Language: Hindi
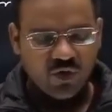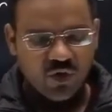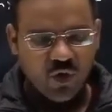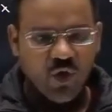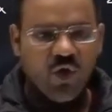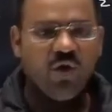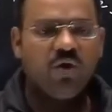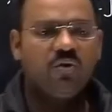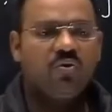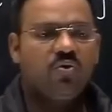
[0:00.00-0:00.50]

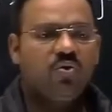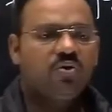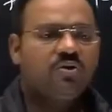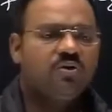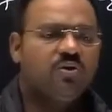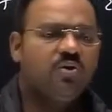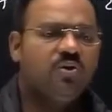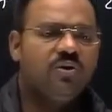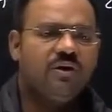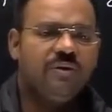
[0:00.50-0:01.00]
और खुद
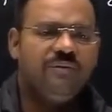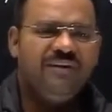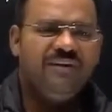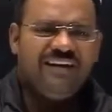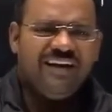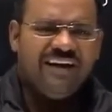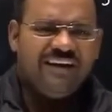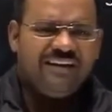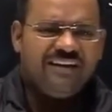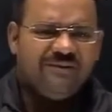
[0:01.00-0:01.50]
को कभी
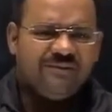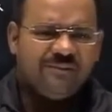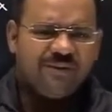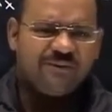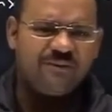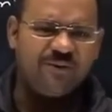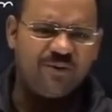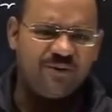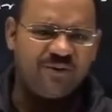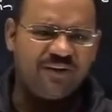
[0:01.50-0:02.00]
ग्लानी में मत
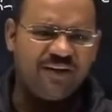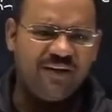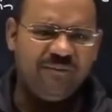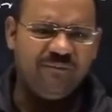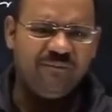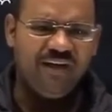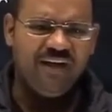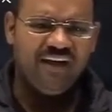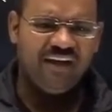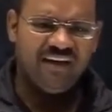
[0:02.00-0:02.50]
भरो कि
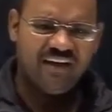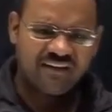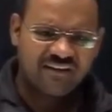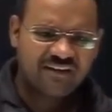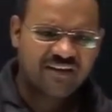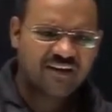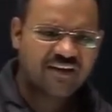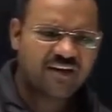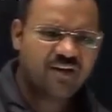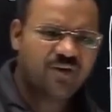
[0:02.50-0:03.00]
मैं गलत
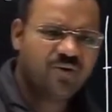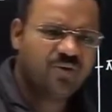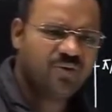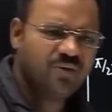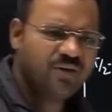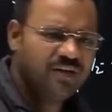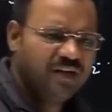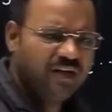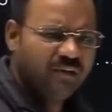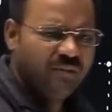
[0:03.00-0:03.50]
कर रहा
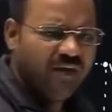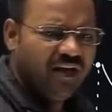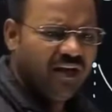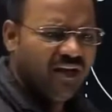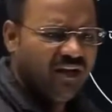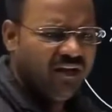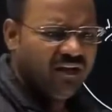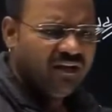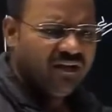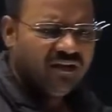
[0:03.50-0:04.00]
हूं या मैं
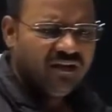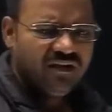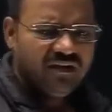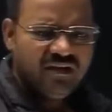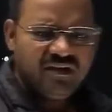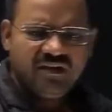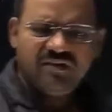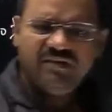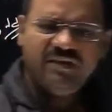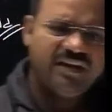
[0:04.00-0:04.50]

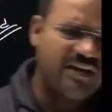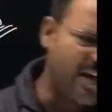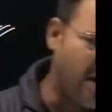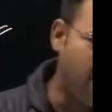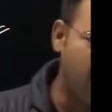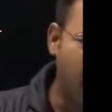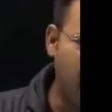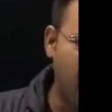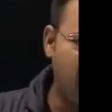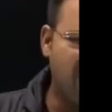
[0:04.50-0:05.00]
ये
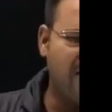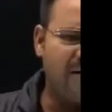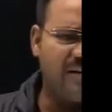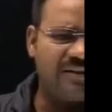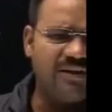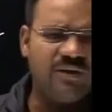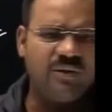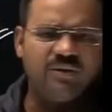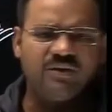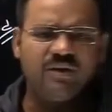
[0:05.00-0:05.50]
काम गलत
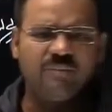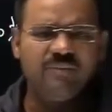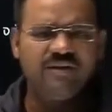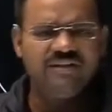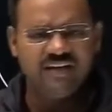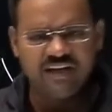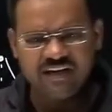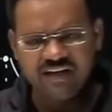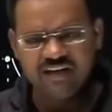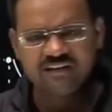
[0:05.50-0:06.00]
करता हूं या मैं
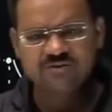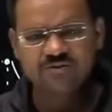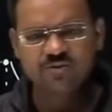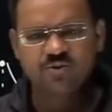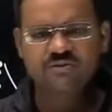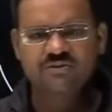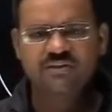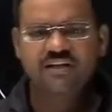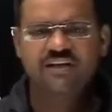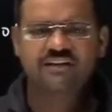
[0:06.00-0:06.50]
ये गलत
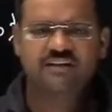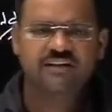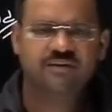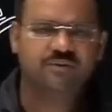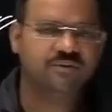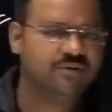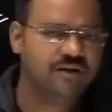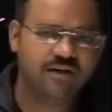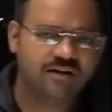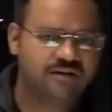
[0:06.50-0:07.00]
सोचता रहता
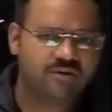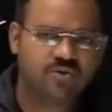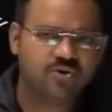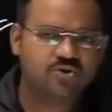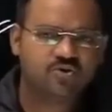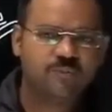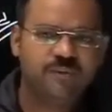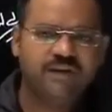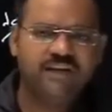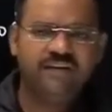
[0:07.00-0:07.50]
हूं
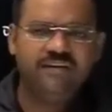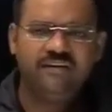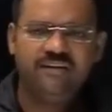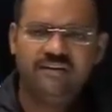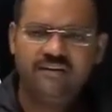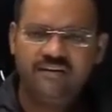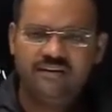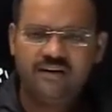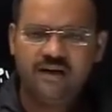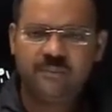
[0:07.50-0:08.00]
कुछ भी नहीं
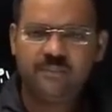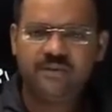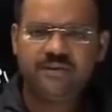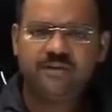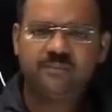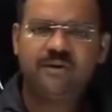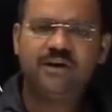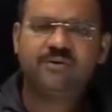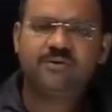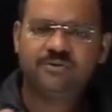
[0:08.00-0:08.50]
अपने
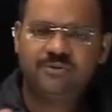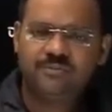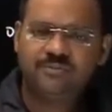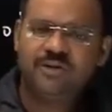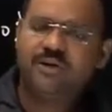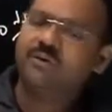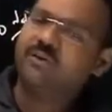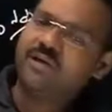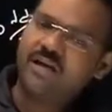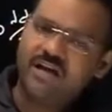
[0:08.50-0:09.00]
दिमाग को
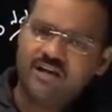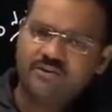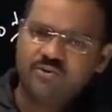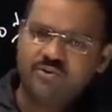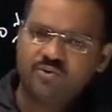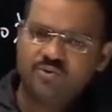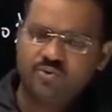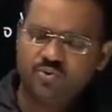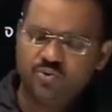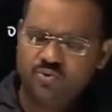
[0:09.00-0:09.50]
समझाओ कि हाँ
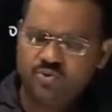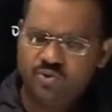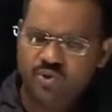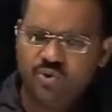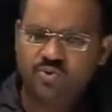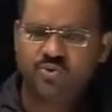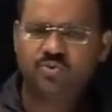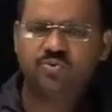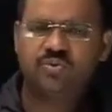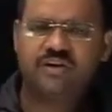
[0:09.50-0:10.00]
जो तू
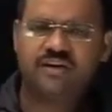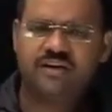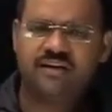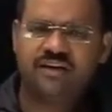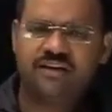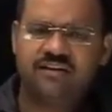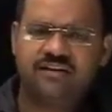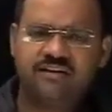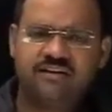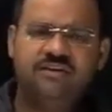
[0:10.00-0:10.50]
जो तू कर रहा
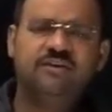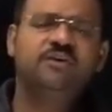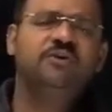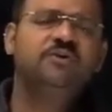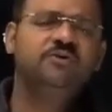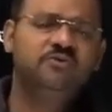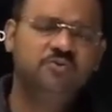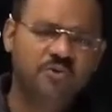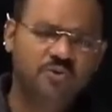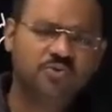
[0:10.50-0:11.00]
है ना
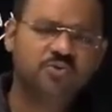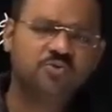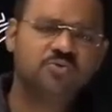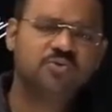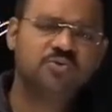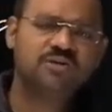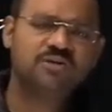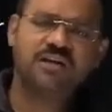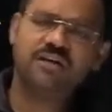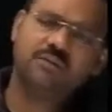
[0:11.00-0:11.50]
जो तू
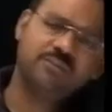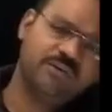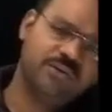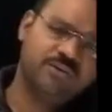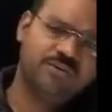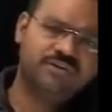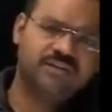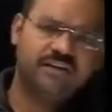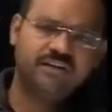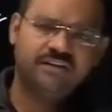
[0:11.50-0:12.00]
सोच रहा है ना
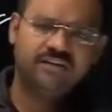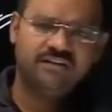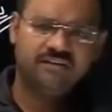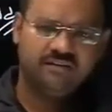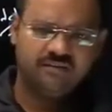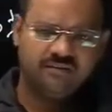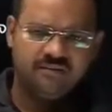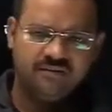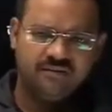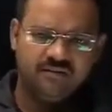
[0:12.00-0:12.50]
बिल्कुल सही है
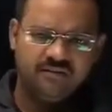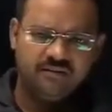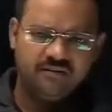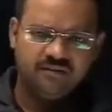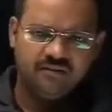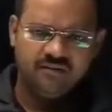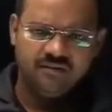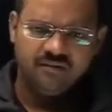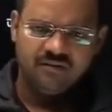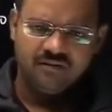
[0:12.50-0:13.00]

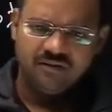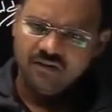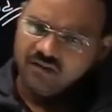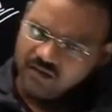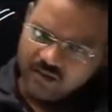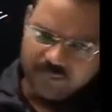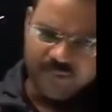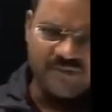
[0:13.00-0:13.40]
अपन